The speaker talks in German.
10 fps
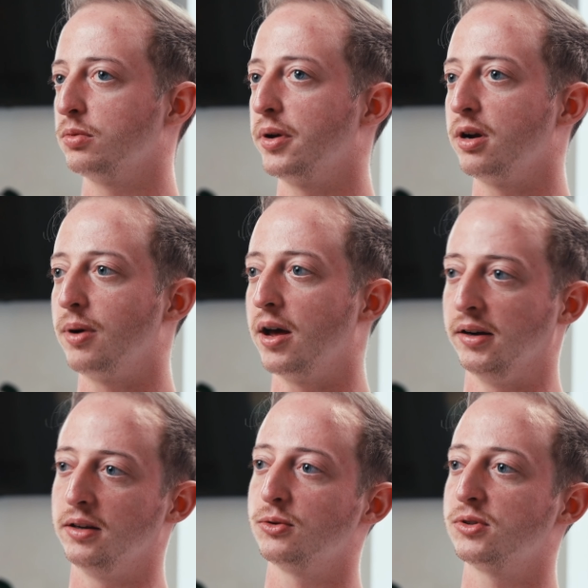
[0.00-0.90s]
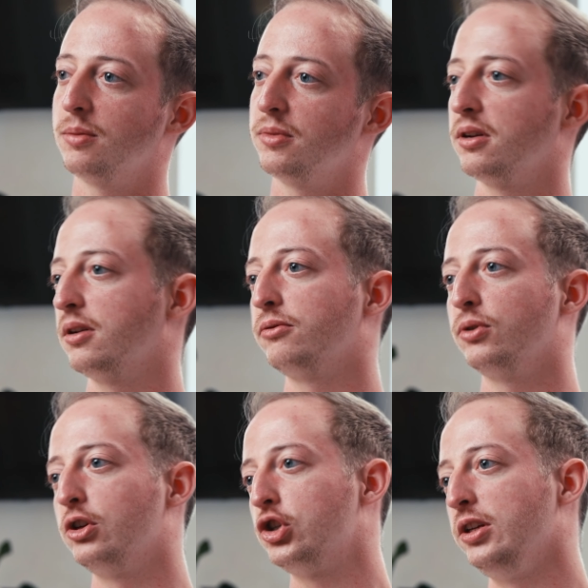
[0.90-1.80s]
mit meiner Partnerin zusammen dann dafür
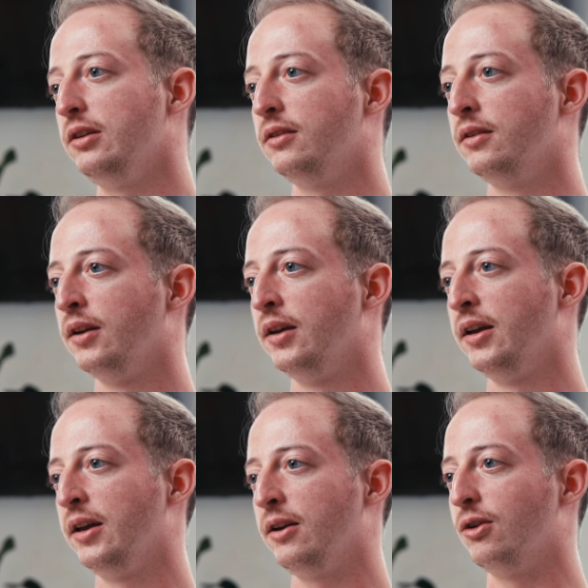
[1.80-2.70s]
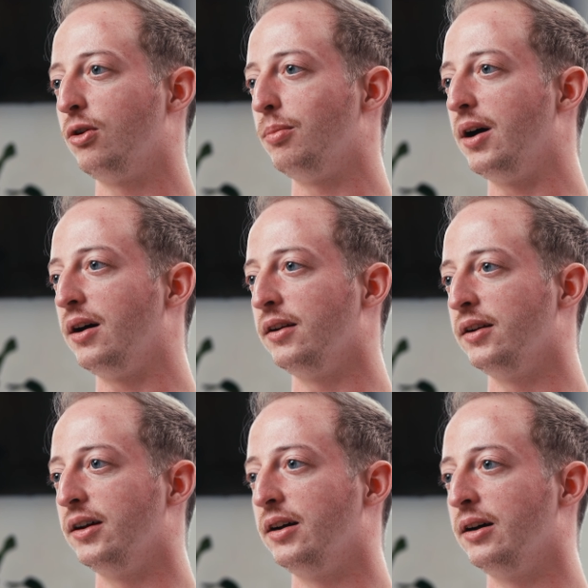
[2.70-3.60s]
entschieden,
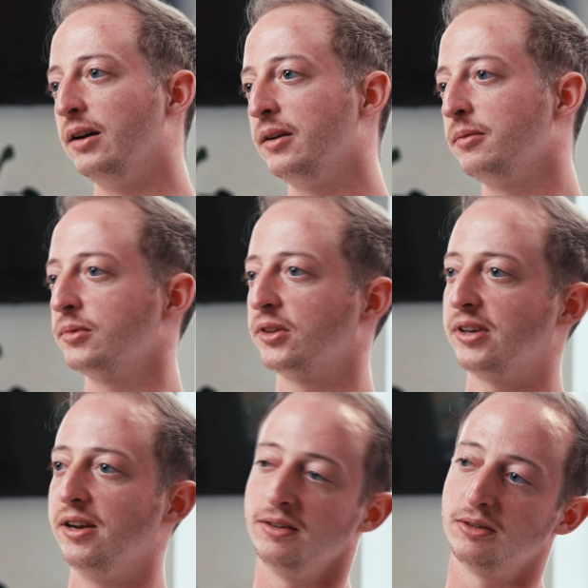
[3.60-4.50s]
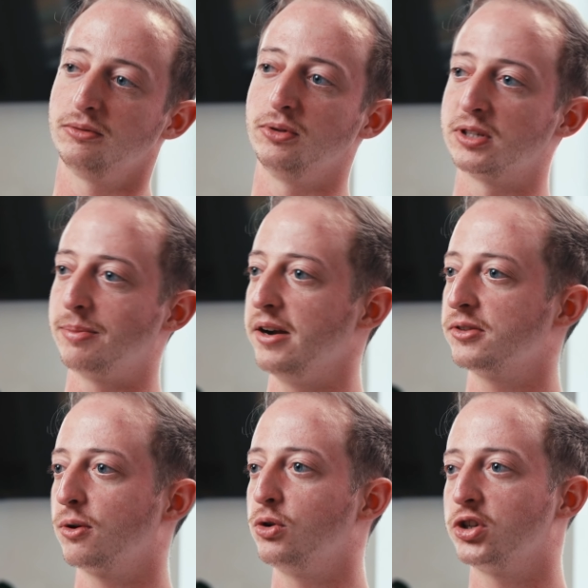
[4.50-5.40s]
nochmal äh, das Geld für ein zweites
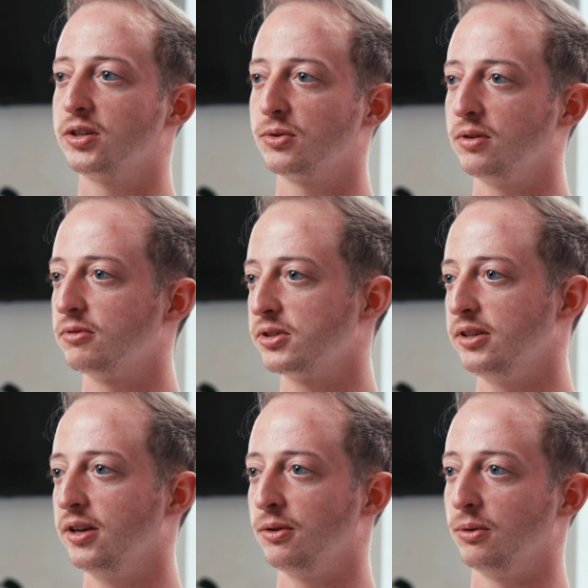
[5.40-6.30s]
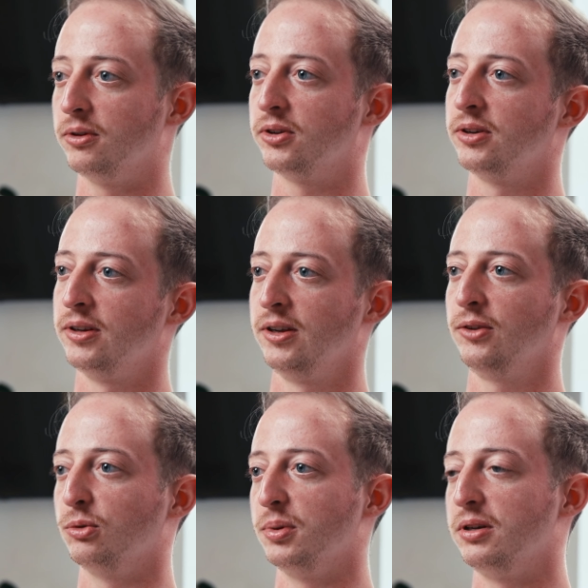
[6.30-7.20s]
Coaching zu investieren und
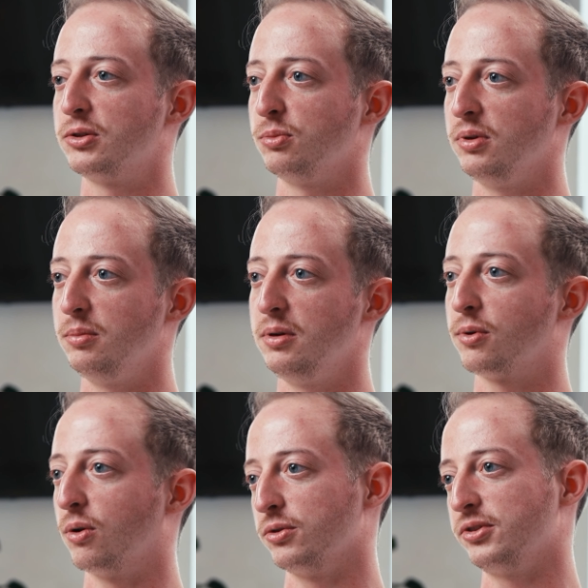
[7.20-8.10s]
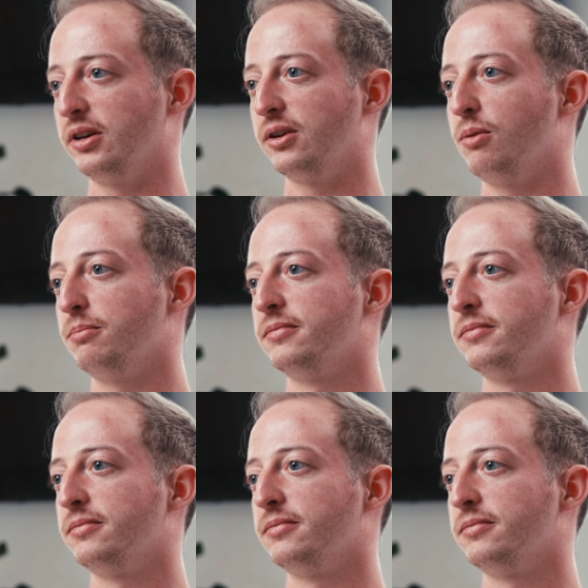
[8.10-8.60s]
so bin ich zu BNB Pro Hosting gekommen.